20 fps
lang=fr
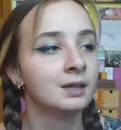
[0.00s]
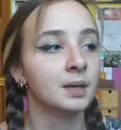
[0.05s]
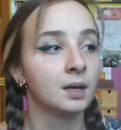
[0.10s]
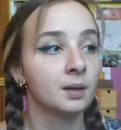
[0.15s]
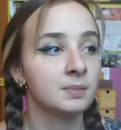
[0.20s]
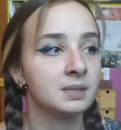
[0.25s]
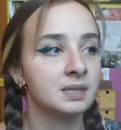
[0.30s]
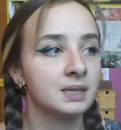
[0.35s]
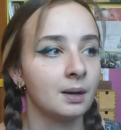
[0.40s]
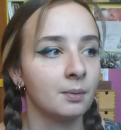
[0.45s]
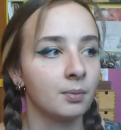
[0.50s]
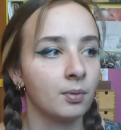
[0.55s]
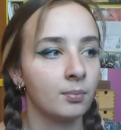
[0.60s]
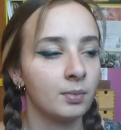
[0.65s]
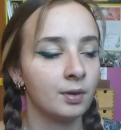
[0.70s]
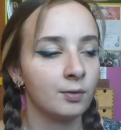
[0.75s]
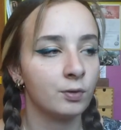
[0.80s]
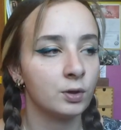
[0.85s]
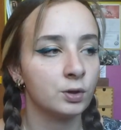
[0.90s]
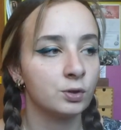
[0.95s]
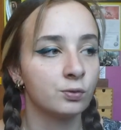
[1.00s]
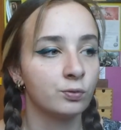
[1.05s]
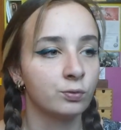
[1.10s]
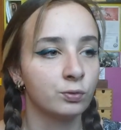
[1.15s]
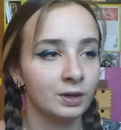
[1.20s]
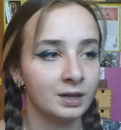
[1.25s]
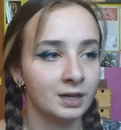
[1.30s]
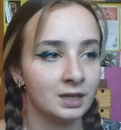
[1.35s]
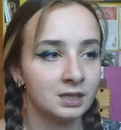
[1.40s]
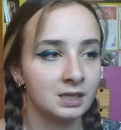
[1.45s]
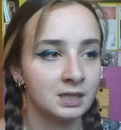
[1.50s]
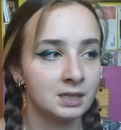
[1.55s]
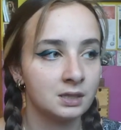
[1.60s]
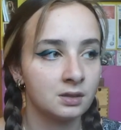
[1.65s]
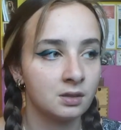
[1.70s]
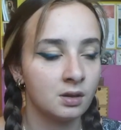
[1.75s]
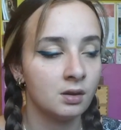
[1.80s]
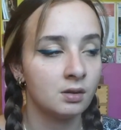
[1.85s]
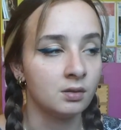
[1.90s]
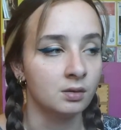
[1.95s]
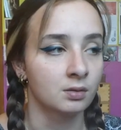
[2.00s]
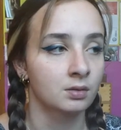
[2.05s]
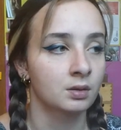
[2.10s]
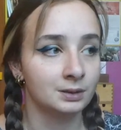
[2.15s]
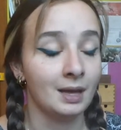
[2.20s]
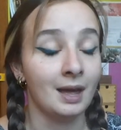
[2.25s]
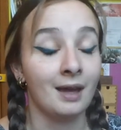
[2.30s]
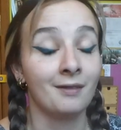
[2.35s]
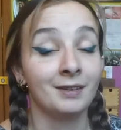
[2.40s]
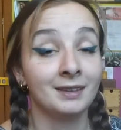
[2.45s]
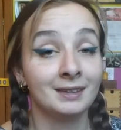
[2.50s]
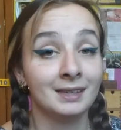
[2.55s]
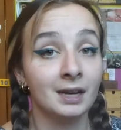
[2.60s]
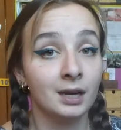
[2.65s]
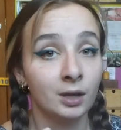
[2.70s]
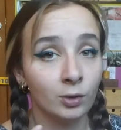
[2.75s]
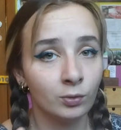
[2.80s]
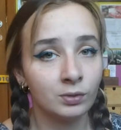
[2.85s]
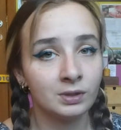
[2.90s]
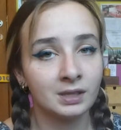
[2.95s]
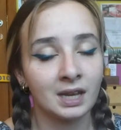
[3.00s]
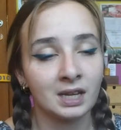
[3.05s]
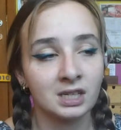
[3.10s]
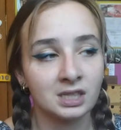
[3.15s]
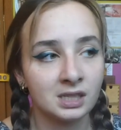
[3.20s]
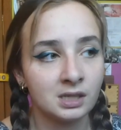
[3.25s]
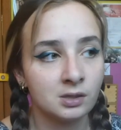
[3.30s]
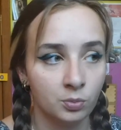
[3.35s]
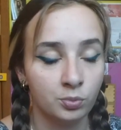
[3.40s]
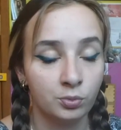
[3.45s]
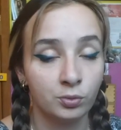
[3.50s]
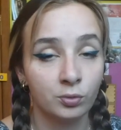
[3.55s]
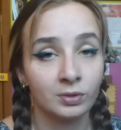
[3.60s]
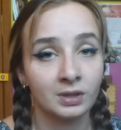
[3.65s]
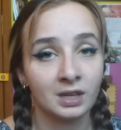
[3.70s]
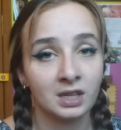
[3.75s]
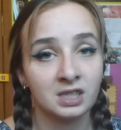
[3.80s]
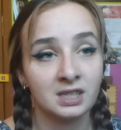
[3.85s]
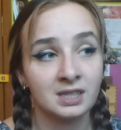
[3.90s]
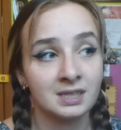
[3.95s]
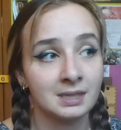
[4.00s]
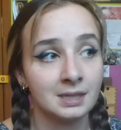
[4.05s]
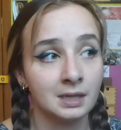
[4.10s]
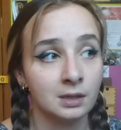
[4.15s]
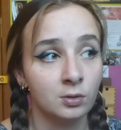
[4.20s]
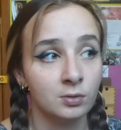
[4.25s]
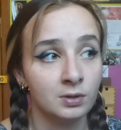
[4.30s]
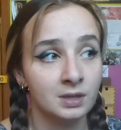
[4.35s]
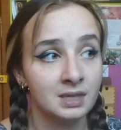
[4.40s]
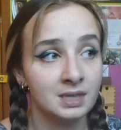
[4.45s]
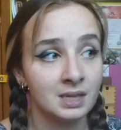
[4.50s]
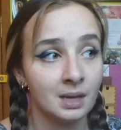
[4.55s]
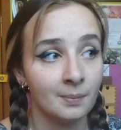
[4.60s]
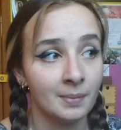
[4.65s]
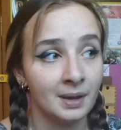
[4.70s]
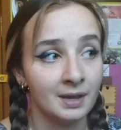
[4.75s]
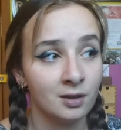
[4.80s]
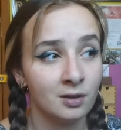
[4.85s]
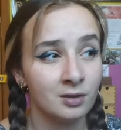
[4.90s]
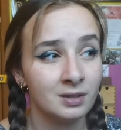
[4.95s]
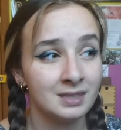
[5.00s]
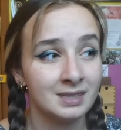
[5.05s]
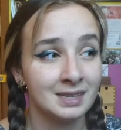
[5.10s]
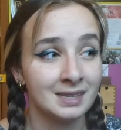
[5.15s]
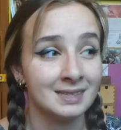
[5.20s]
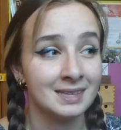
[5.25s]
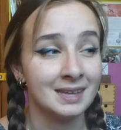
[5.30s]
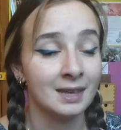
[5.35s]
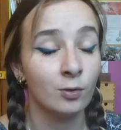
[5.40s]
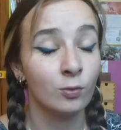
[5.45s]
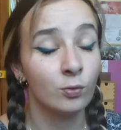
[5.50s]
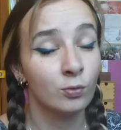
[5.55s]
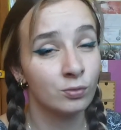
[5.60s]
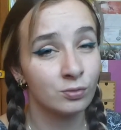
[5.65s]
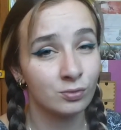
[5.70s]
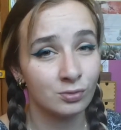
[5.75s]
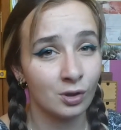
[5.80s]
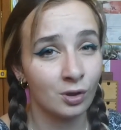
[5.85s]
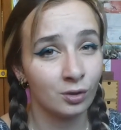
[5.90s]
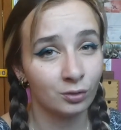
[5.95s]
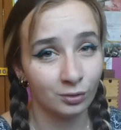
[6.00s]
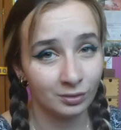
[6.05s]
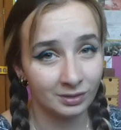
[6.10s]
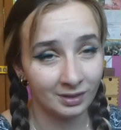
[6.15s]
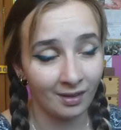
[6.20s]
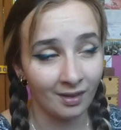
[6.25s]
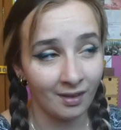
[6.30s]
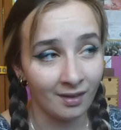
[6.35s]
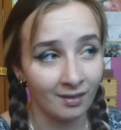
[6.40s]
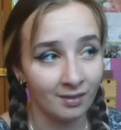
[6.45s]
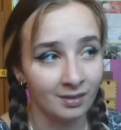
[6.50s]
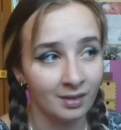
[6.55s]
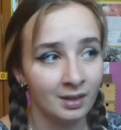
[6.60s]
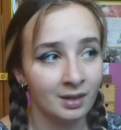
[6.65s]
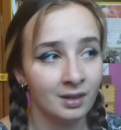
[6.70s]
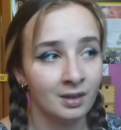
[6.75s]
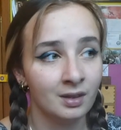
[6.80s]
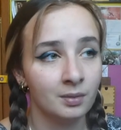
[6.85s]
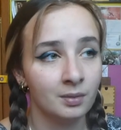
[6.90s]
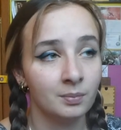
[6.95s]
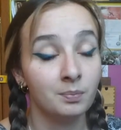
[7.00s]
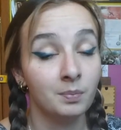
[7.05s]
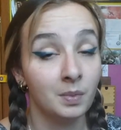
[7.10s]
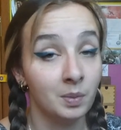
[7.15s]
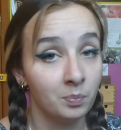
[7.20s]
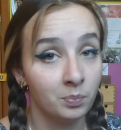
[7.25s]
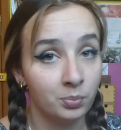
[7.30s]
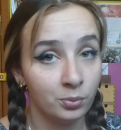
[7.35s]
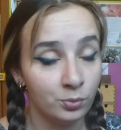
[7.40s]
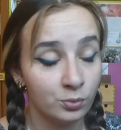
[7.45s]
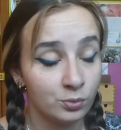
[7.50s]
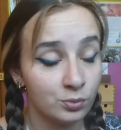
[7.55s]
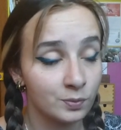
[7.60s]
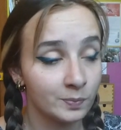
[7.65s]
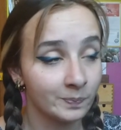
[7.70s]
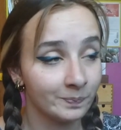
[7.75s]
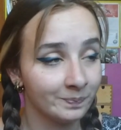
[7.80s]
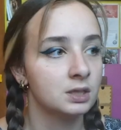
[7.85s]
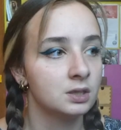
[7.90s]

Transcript: Mais comme c'était la première fois que je voyageais seule, avec des longs trajets, le plus long trajet c'était de Nice à Bayonne, c'était 11 heures de train, même plus.